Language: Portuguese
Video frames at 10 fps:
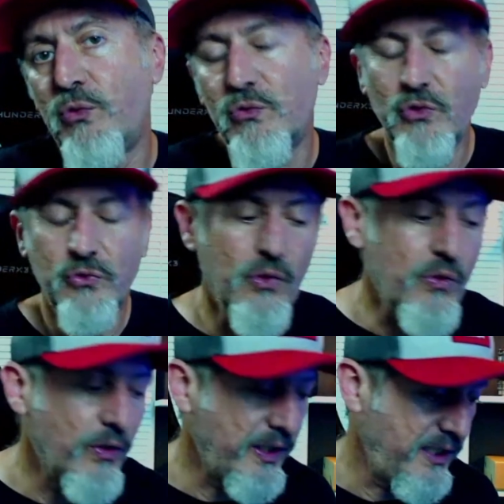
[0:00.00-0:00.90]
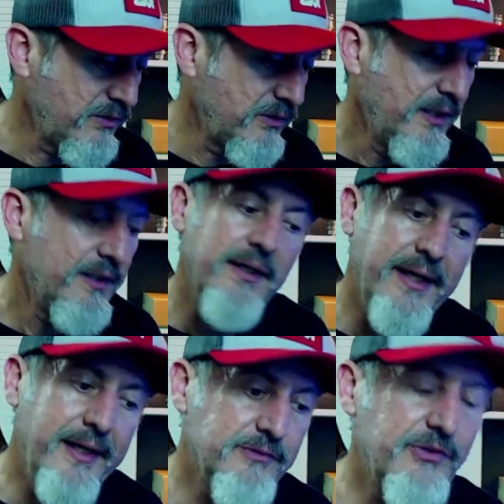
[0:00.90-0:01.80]
todo o ocorrido,
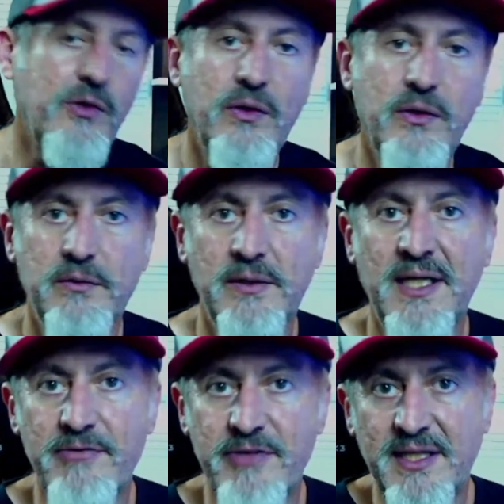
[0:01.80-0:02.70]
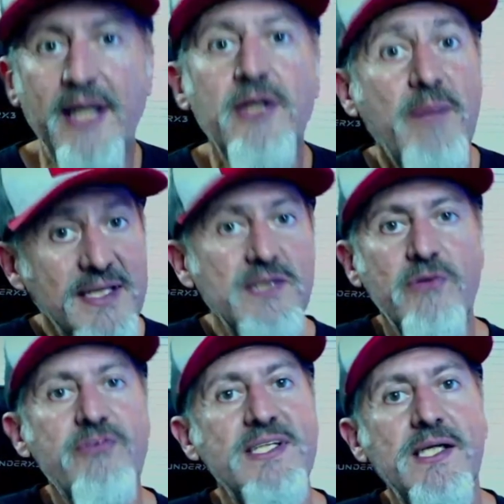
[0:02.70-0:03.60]
é, ficou engavetado, mas eu vou
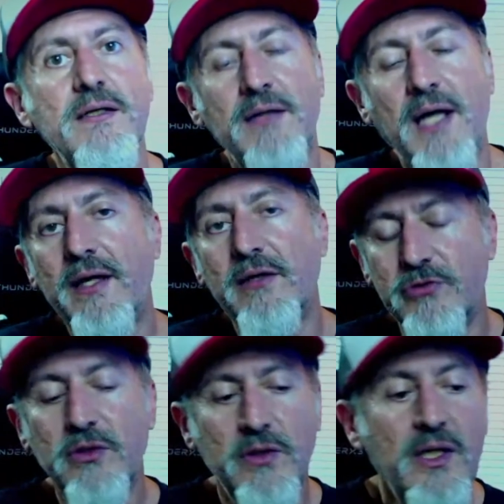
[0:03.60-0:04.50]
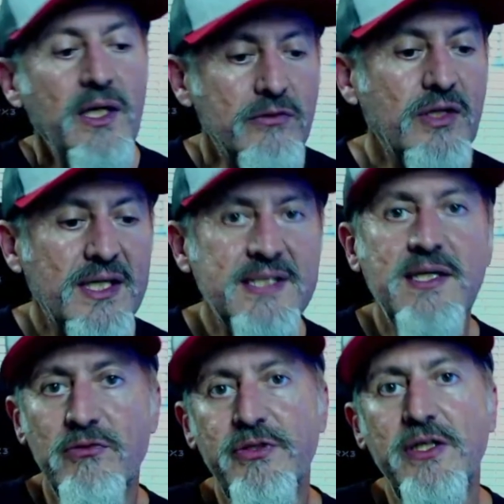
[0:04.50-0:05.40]
fazer, tá? Eu vou, eu vou lançar
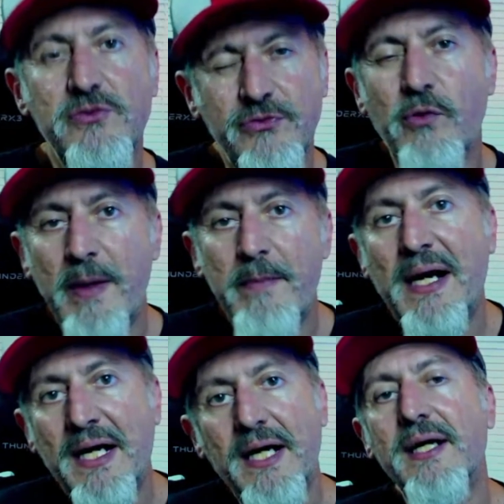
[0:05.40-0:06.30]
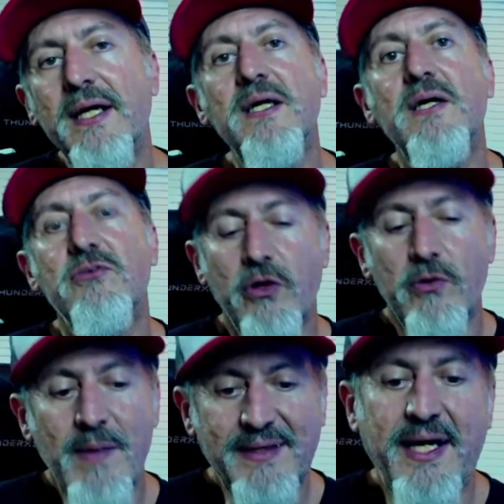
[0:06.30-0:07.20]
o vídeo, ficou bem bacana, foi
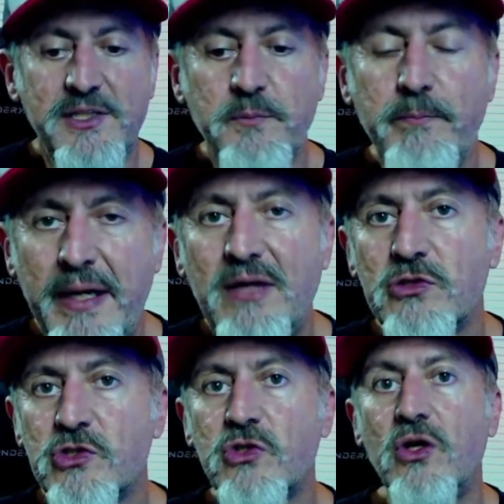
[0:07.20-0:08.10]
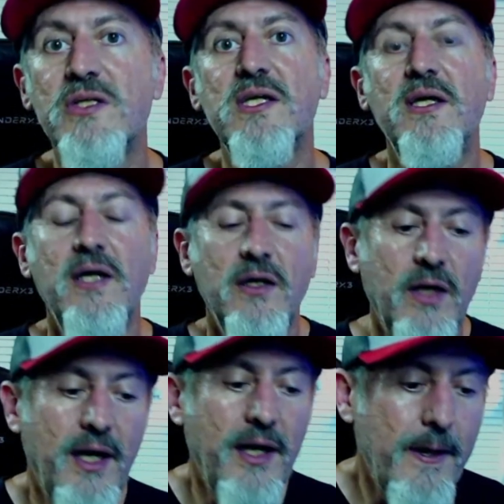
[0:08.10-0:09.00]
uma tarde bem gostosa.
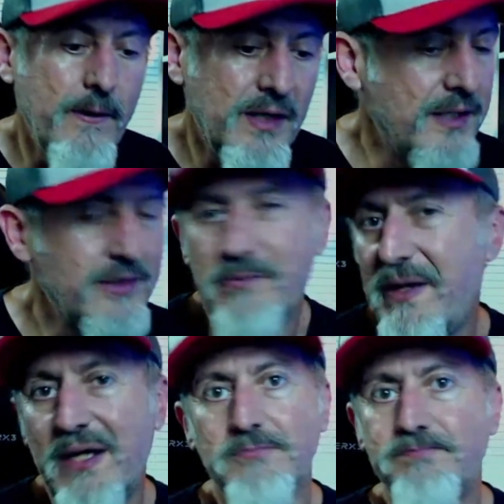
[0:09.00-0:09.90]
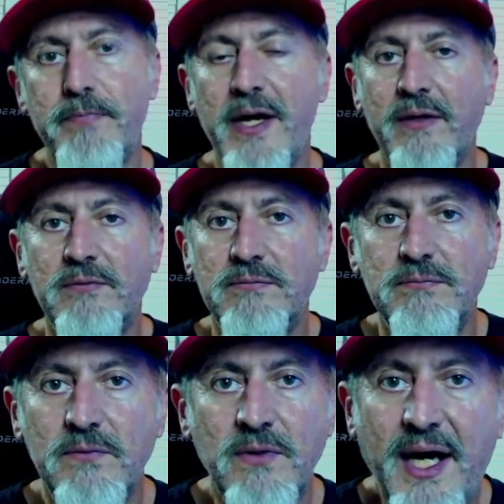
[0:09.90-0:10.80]
Uh, o Leandro Melo é um,
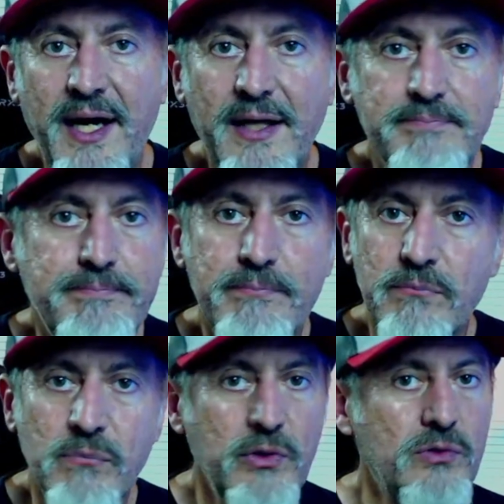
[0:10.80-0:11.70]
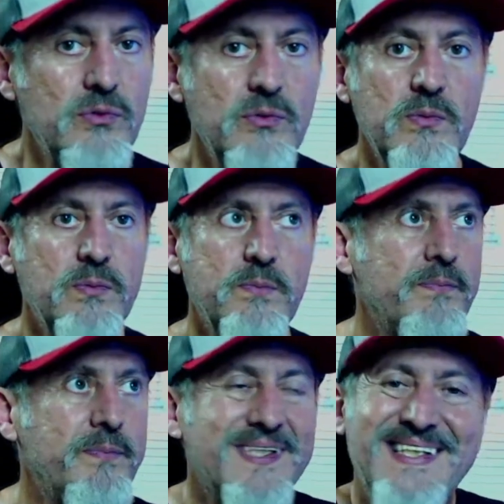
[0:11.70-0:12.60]
um cara muito
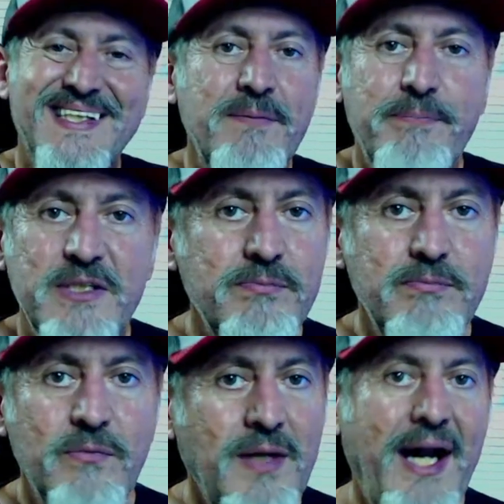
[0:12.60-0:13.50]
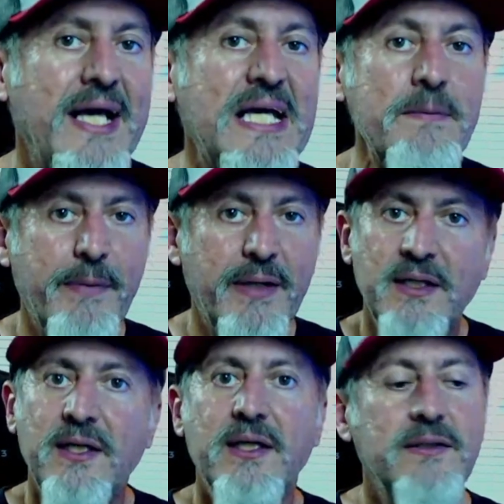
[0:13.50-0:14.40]
simples, um cara ímpar,
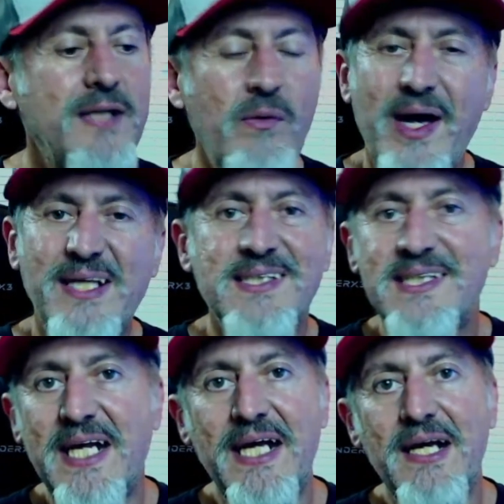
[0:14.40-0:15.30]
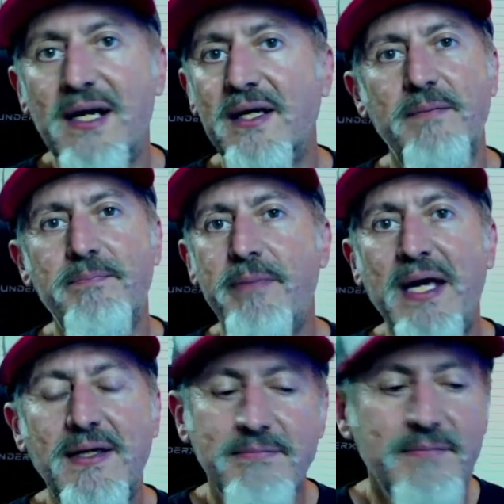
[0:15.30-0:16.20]
não é estrela, é
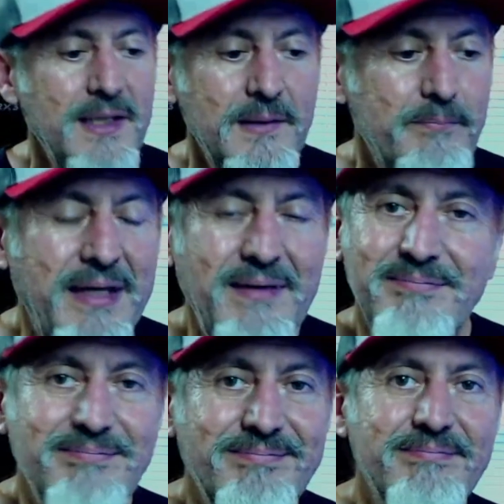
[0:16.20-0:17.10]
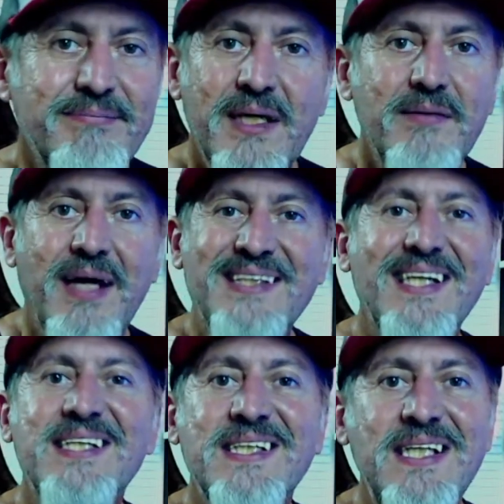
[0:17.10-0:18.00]
bem bem acessível,
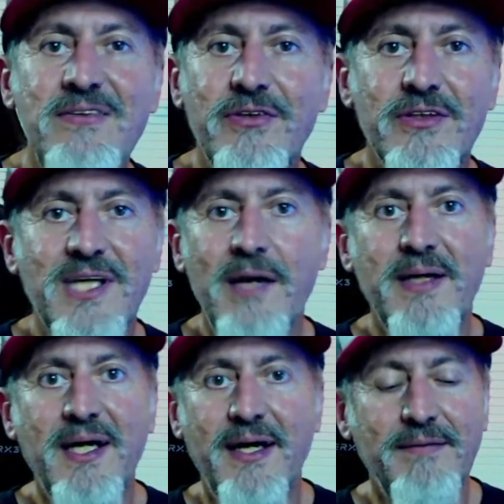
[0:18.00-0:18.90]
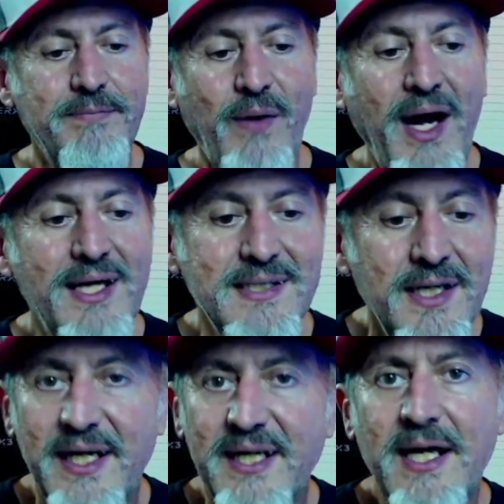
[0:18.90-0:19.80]
acessível sabe, cara? É Quase, legal.
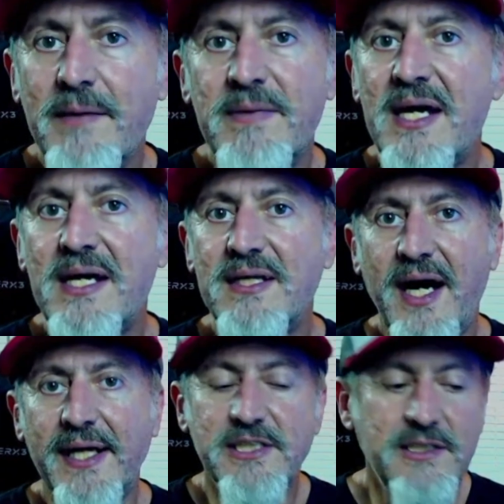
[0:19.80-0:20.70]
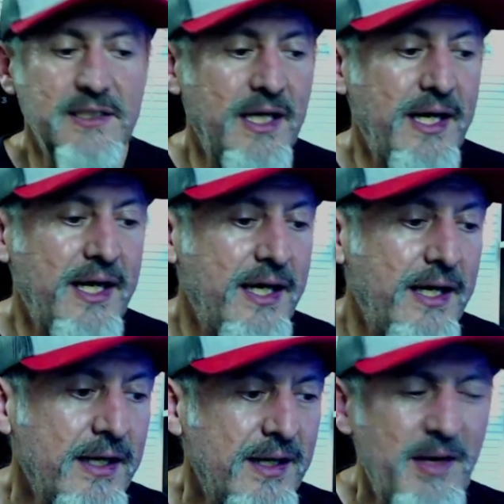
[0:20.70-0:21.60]
ele tem a minha idade, é,
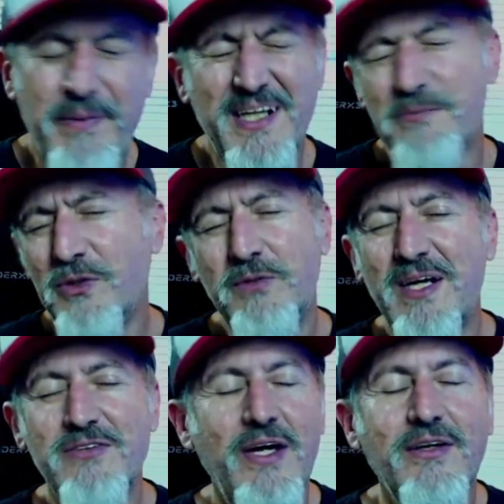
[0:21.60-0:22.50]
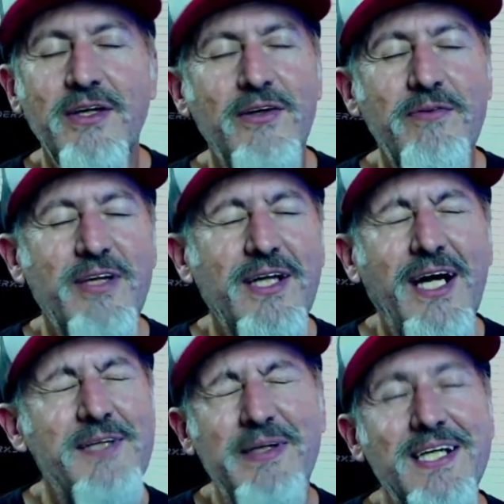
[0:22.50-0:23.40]
é, parece muito mais velho que eu, é
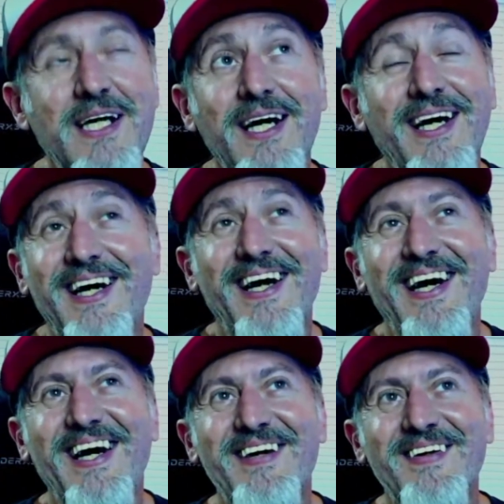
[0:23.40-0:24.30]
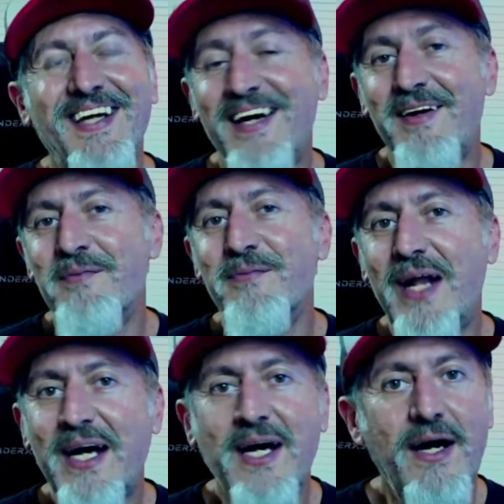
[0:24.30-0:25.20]
verdade, mas é, é, é
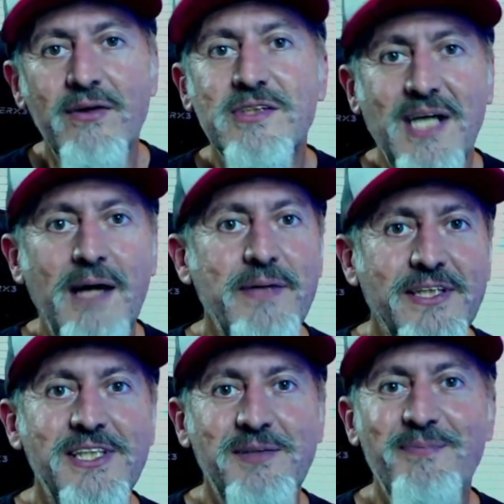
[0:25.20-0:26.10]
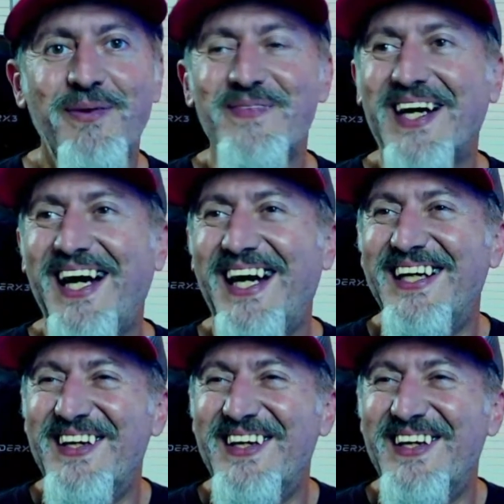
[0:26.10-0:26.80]
molecão, sabe? É gente boa pra caramba.